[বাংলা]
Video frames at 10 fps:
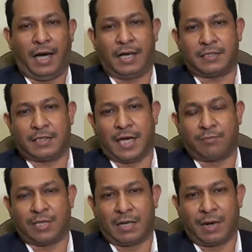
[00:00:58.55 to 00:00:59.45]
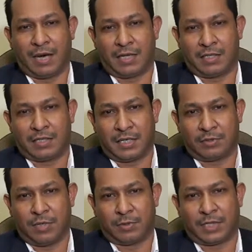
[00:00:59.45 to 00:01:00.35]
আজকে আপনারা বাংলাদেশের
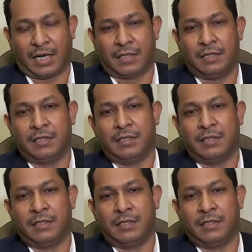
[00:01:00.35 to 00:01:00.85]
ক্ষমতায়